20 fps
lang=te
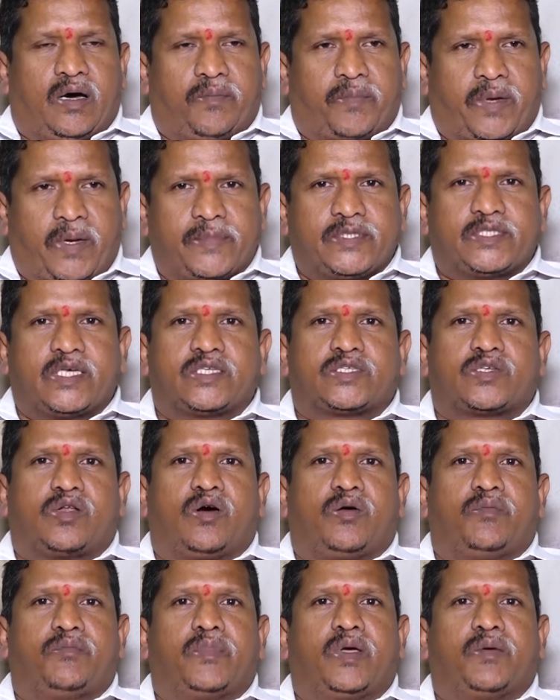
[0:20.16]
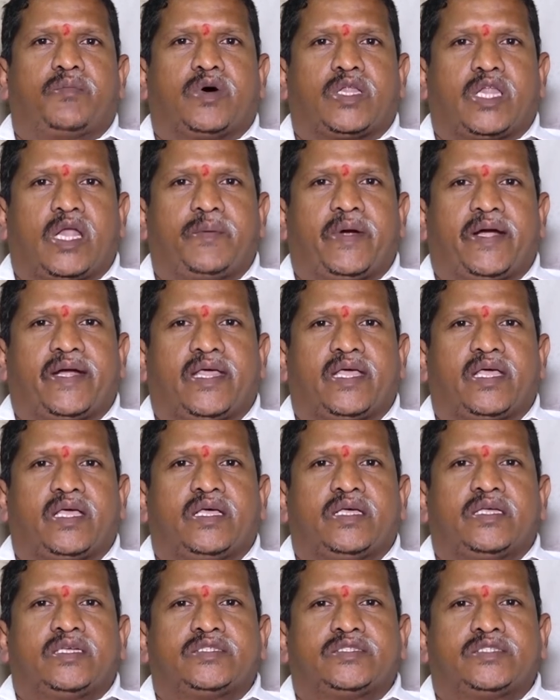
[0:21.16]
ప్రెమిసెస్లో మేము మొదలుపెట్టి
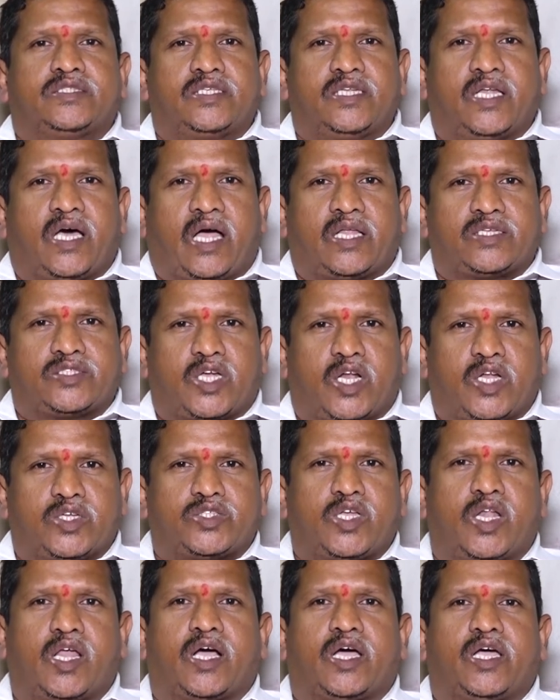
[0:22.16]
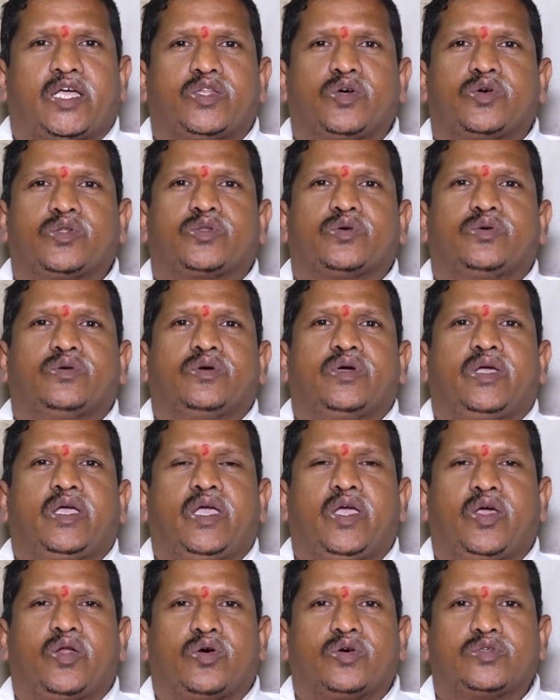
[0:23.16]
చిన్న అంచెలంచెలుగా ఎదుగుతూ
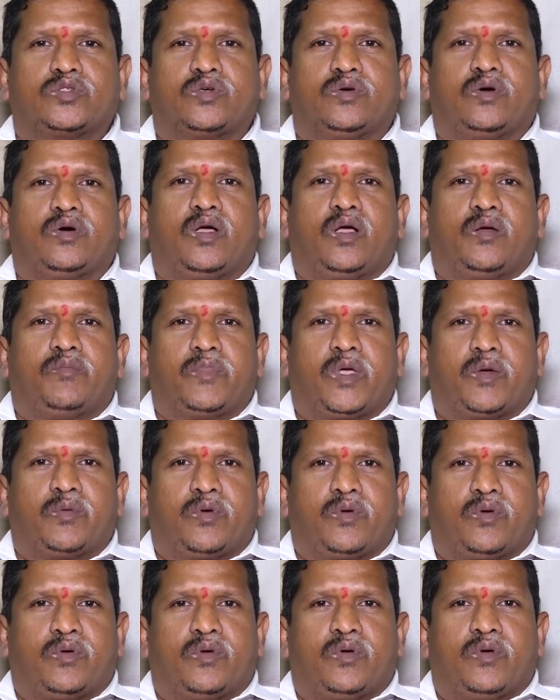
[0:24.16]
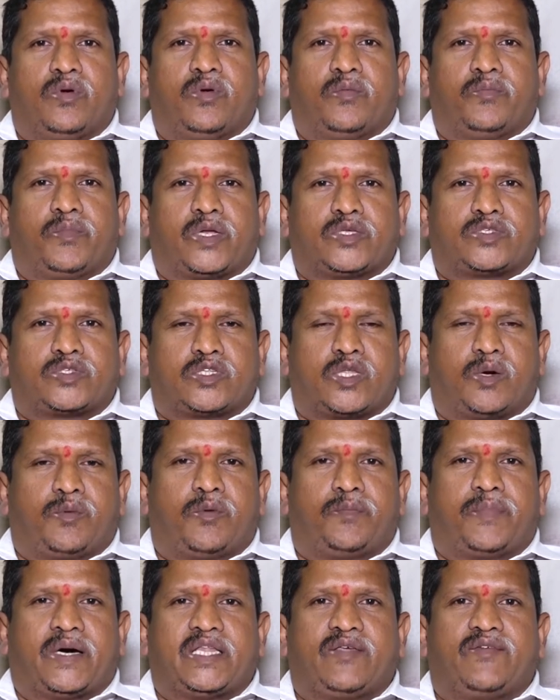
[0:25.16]
ఈరోజు మేము ప్రస్తుతం
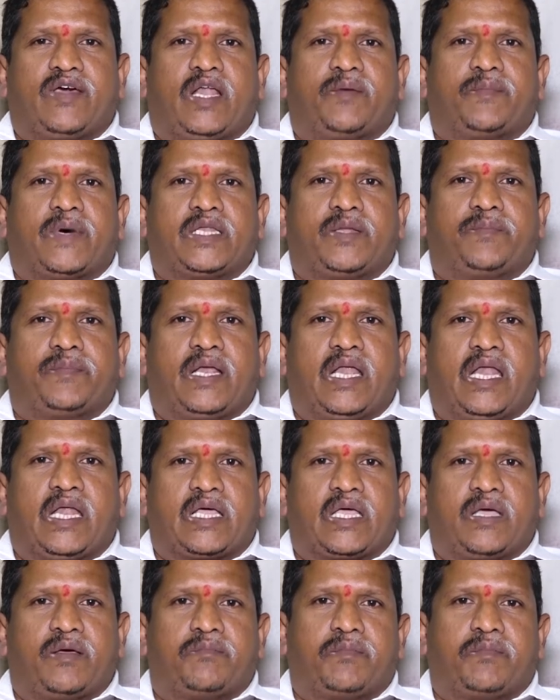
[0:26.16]
పదివేల మంది పిల్లలకి